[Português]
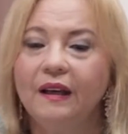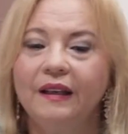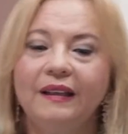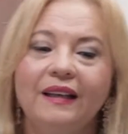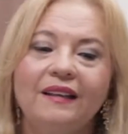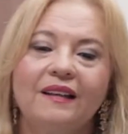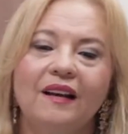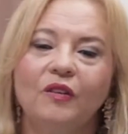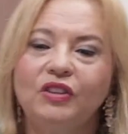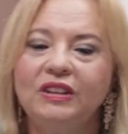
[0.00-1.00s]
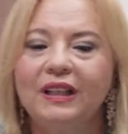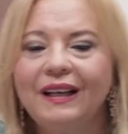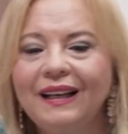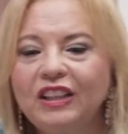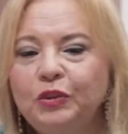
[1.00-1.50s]
É. E aí, Claudinha,
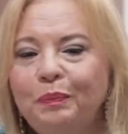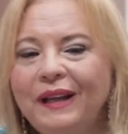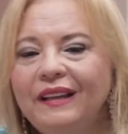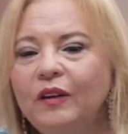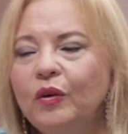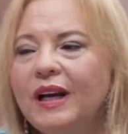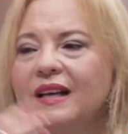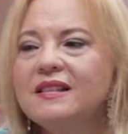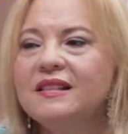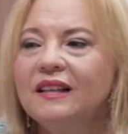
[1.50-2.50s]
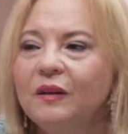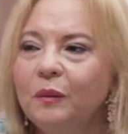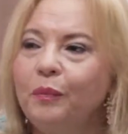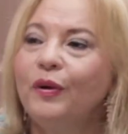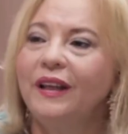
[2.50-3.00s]
elas pedem
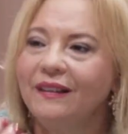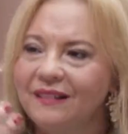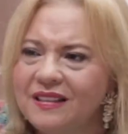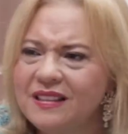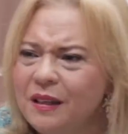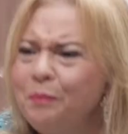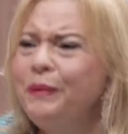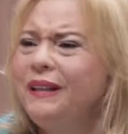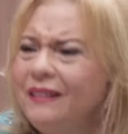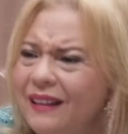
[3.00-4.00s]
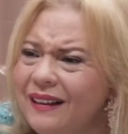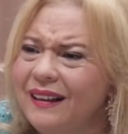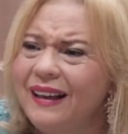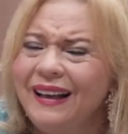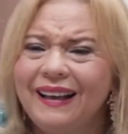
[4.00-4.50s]
oração porque sempre, né?
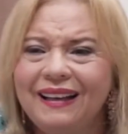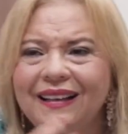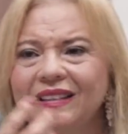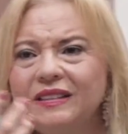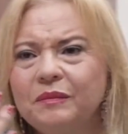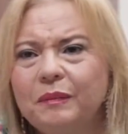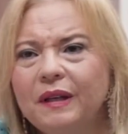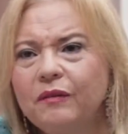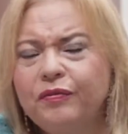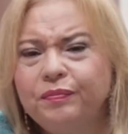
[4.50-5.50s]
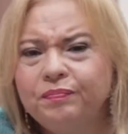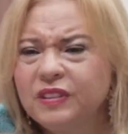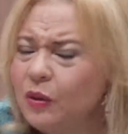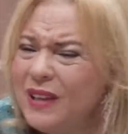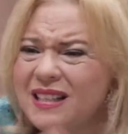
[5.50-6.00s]
Elas é,
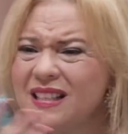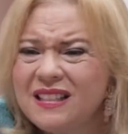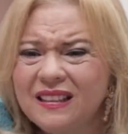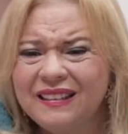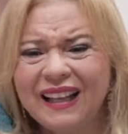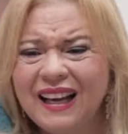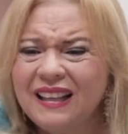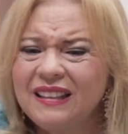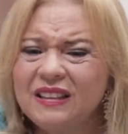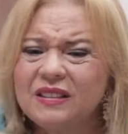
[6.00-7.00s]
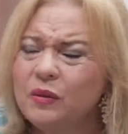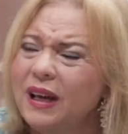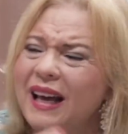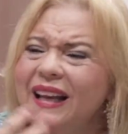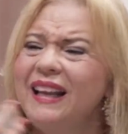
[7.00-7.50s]
são necessitadas, são
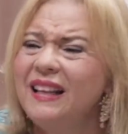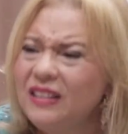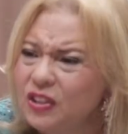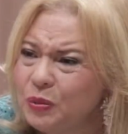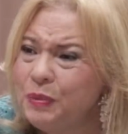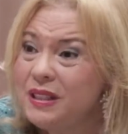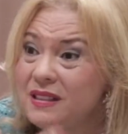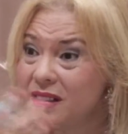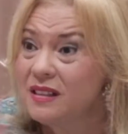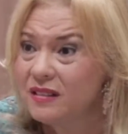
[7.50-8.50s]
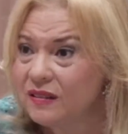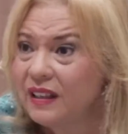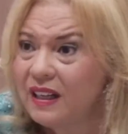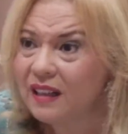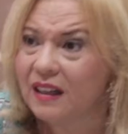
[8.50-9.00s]
carentes, precisam,
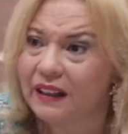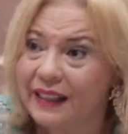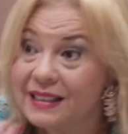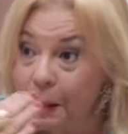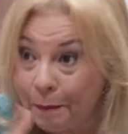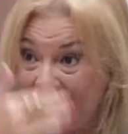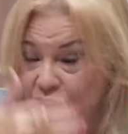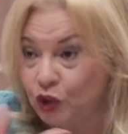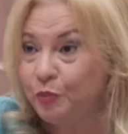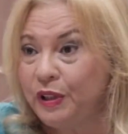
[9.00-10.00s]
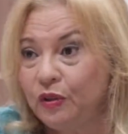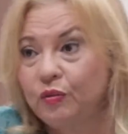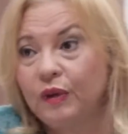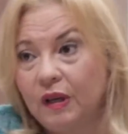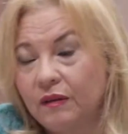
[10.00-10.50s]
né, dessa parte
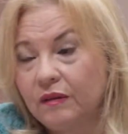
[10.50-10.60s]
espiritual.